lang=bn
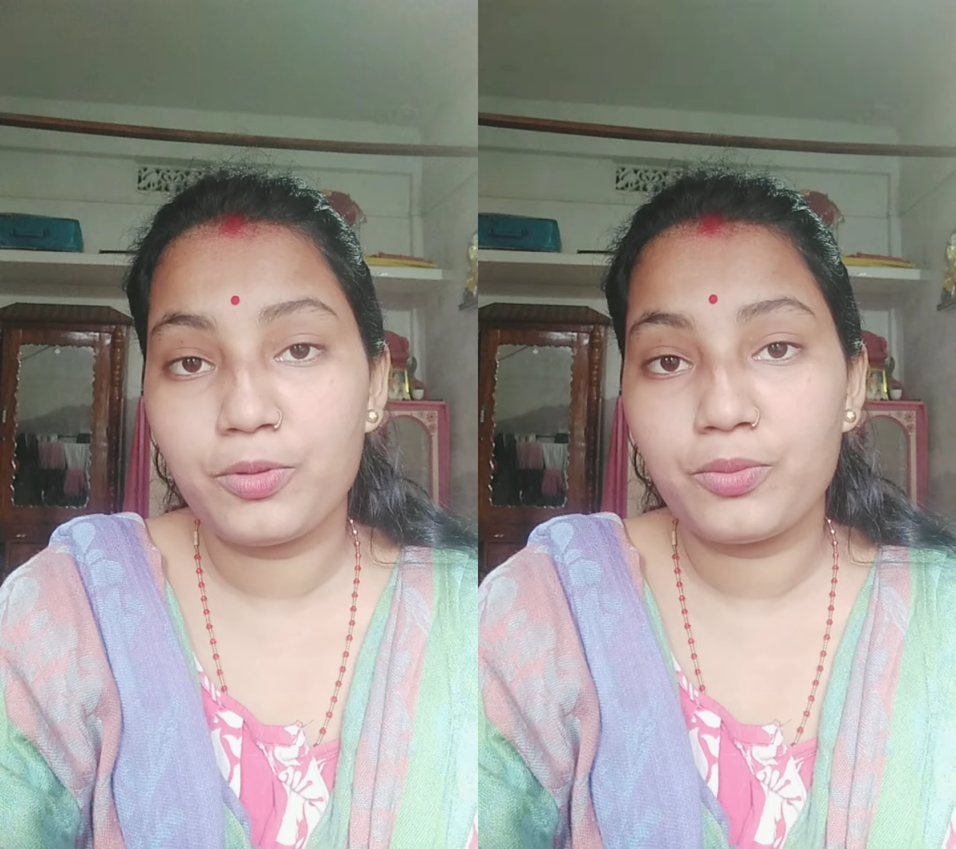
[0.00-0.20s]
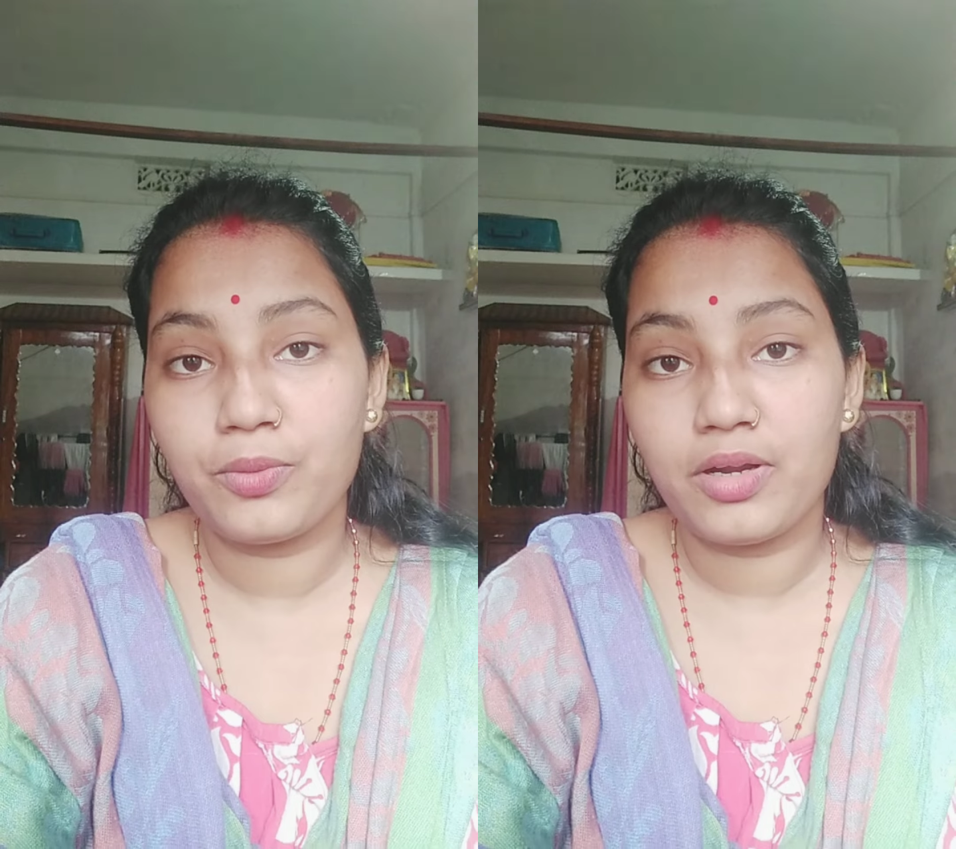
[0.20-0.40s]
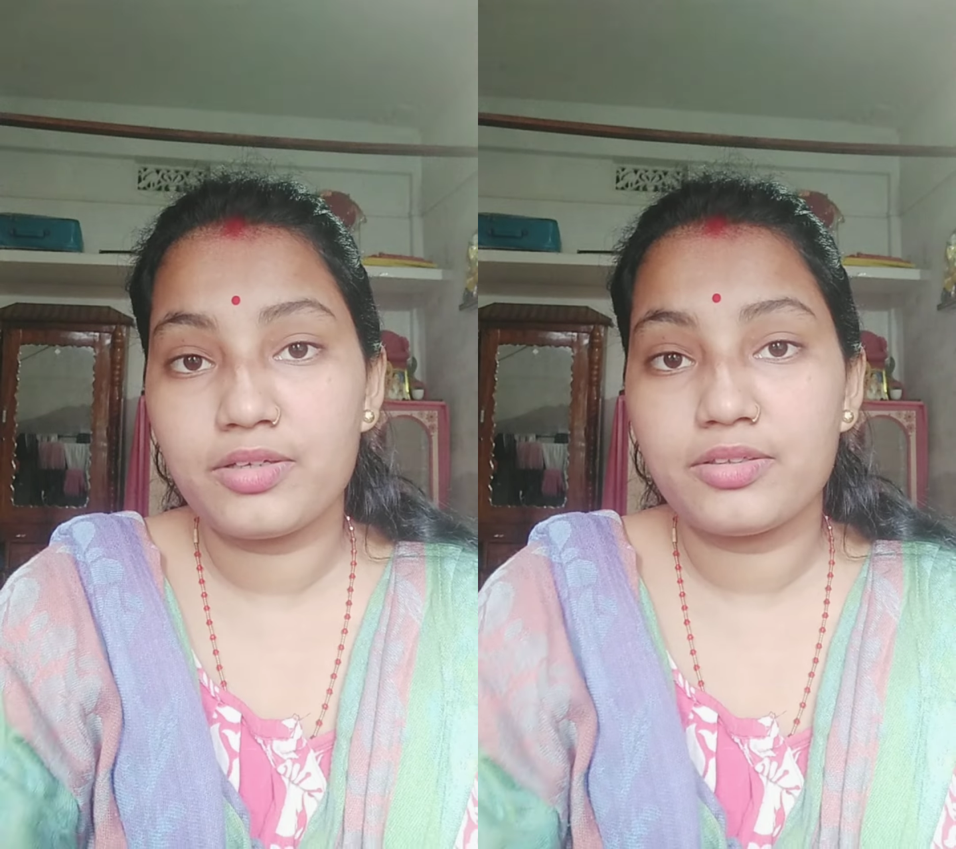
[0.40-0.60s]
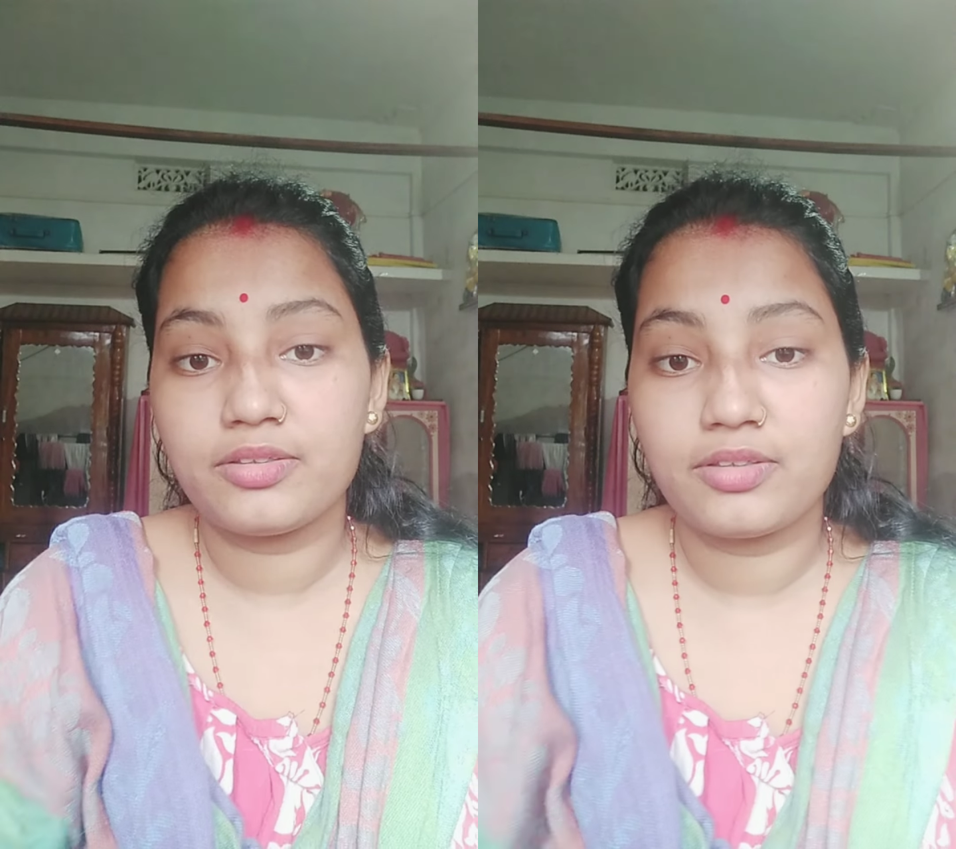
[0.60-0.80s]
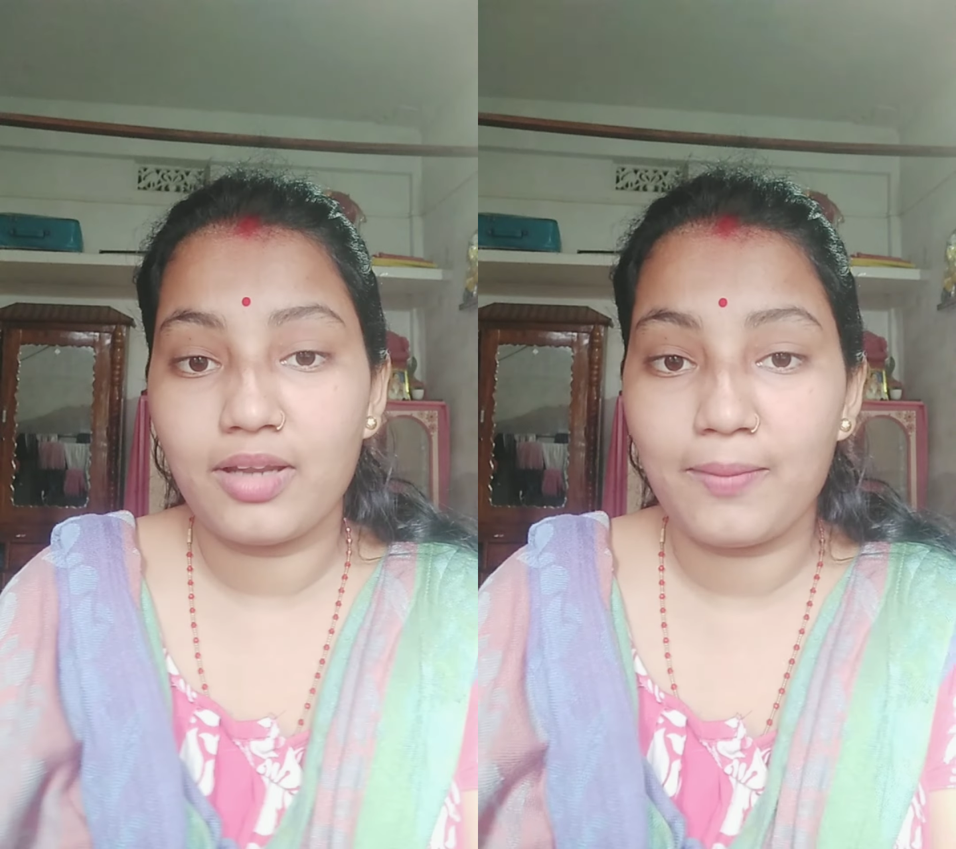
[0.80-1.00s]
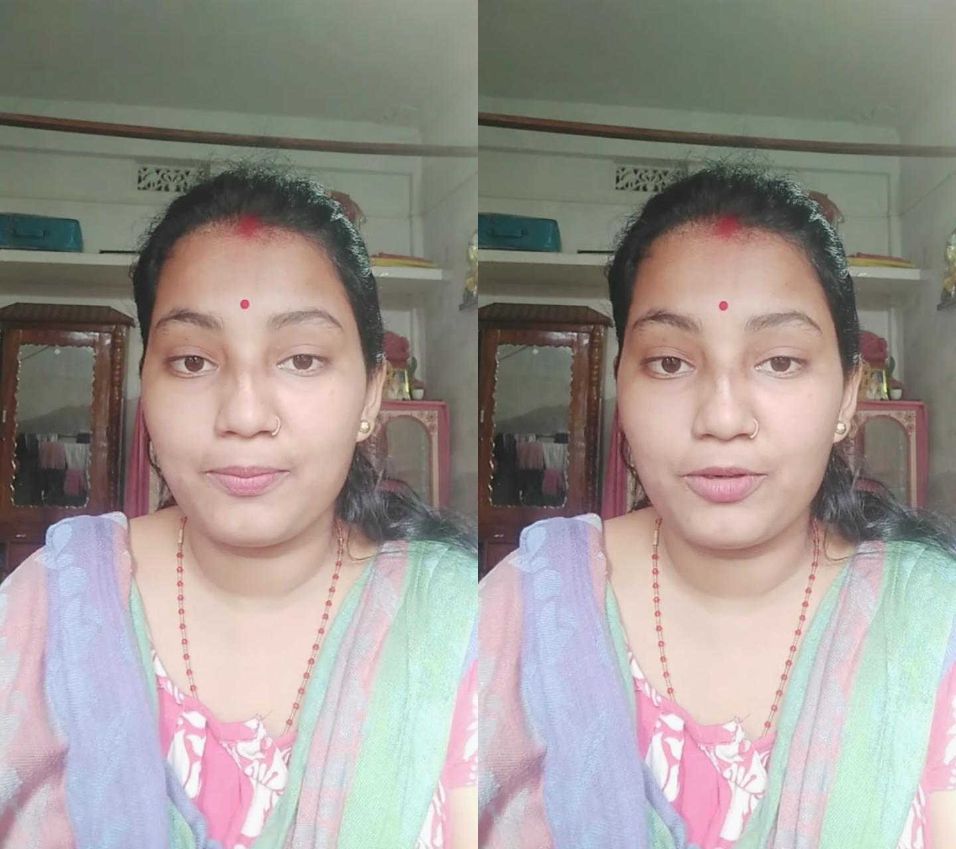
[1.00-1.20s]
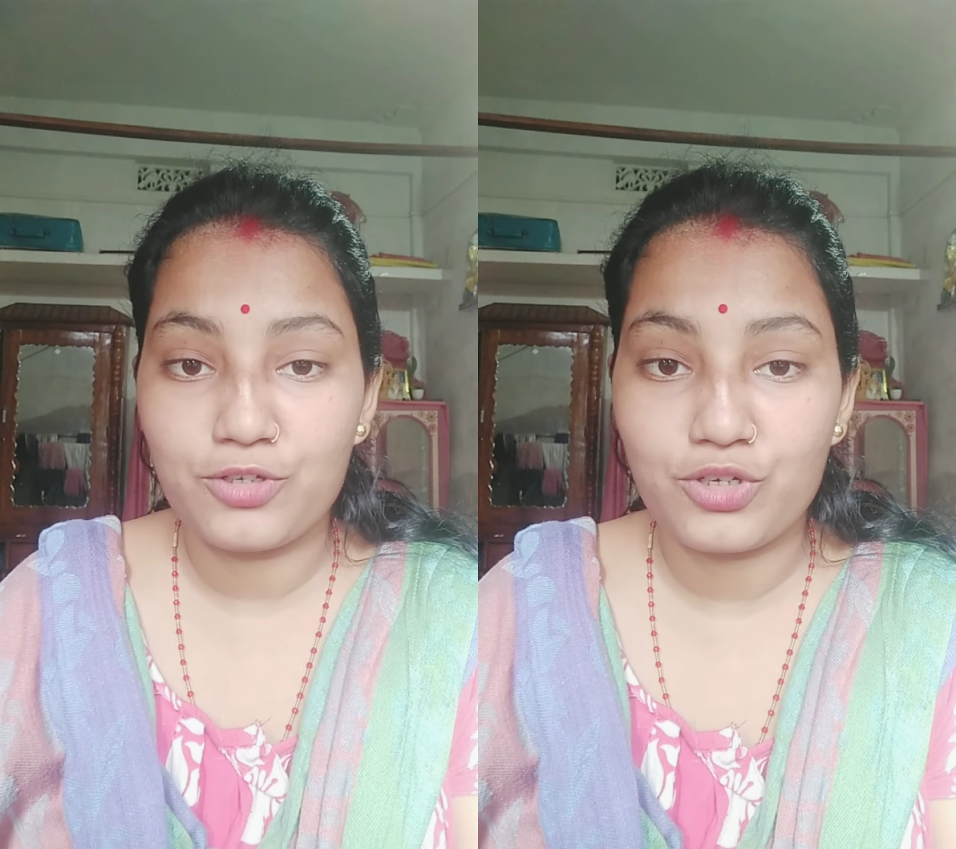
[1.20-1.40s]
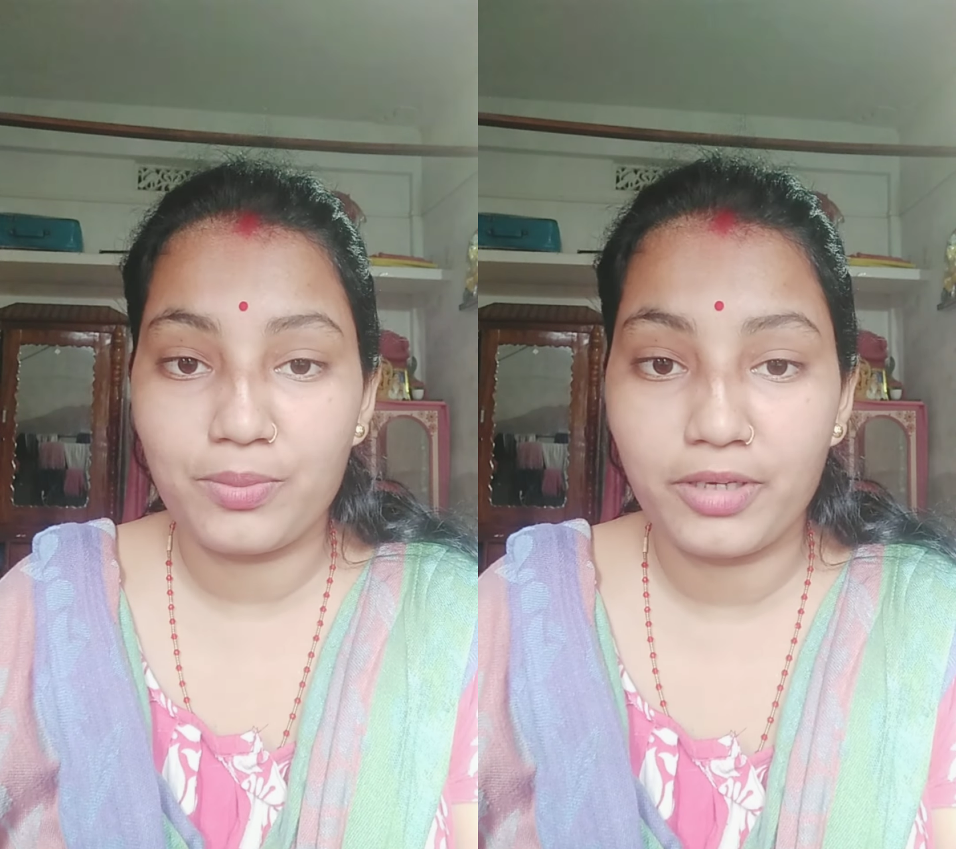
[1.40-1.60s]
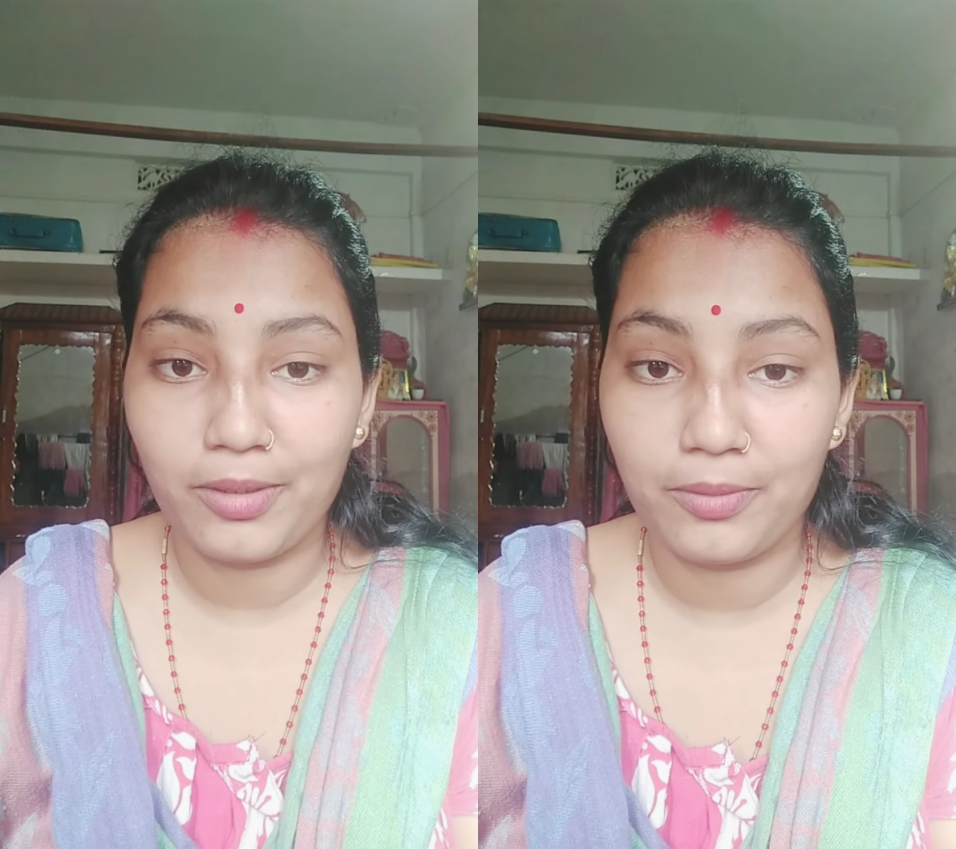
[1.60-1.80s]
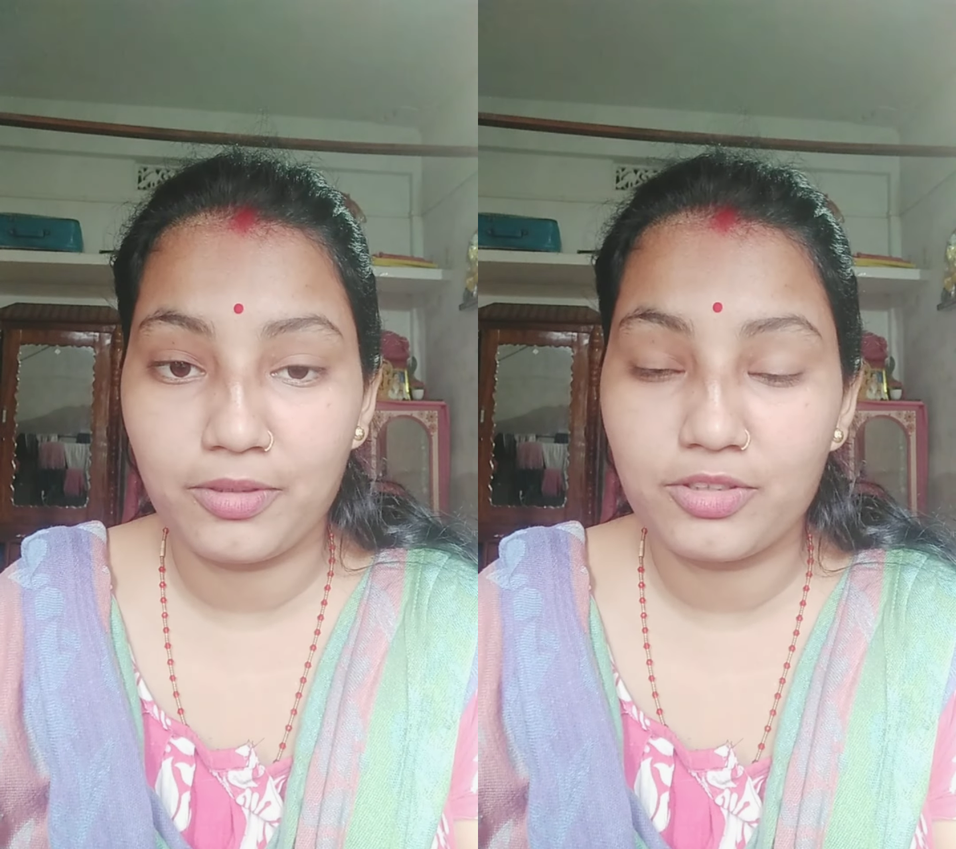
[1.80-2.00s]
ওয়ান আপনারা সবাই
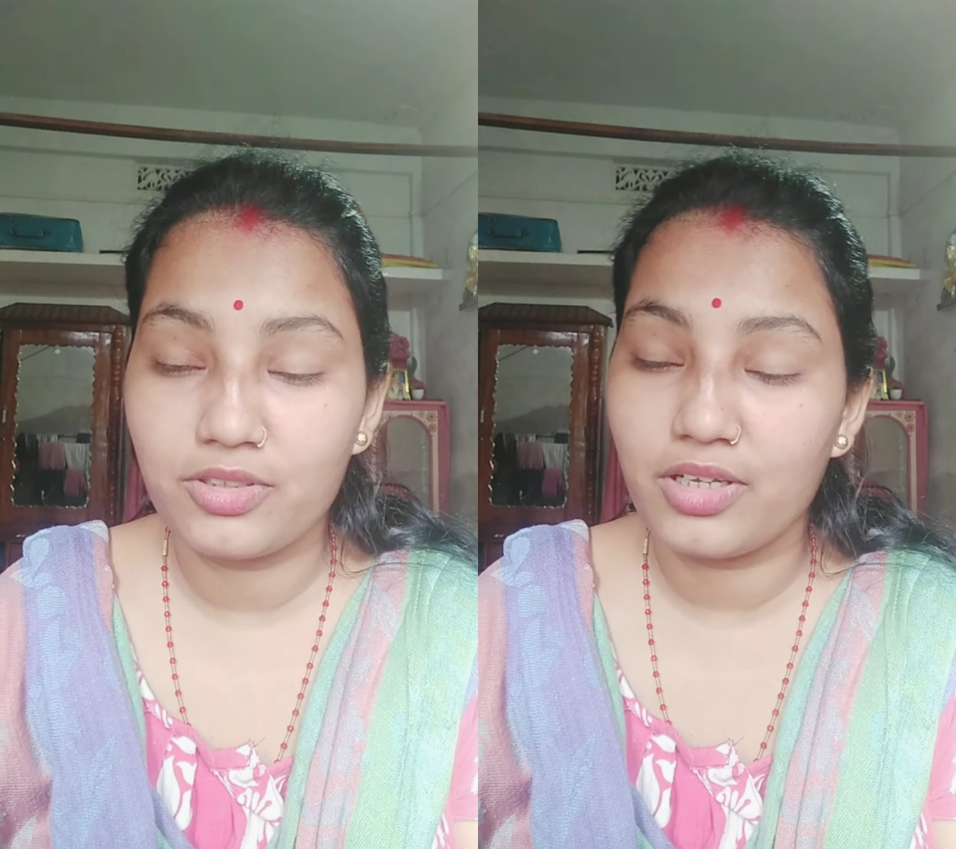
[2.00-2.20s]
কেমন আছেন